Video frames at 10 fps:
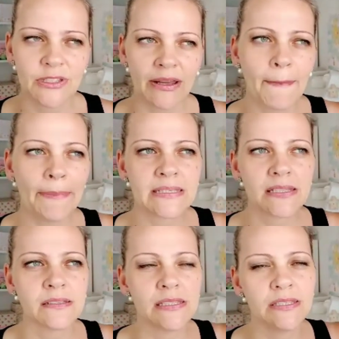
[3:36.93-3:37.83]
Eu estava
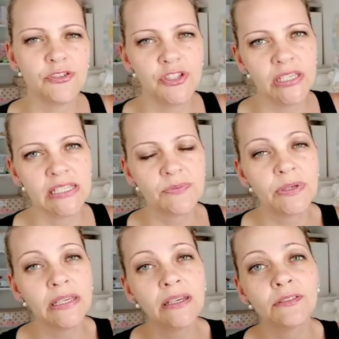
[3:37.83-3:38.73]
pensando esses dias,
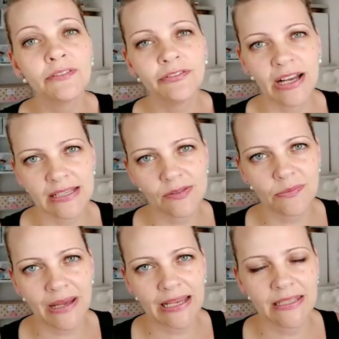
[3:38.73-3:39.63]
por que, que eu não faço
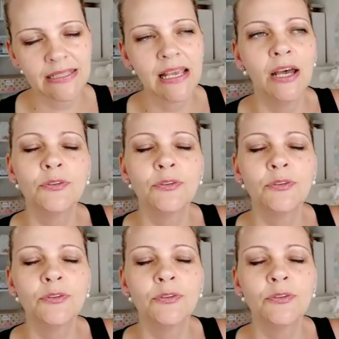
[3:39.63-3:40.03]
mais?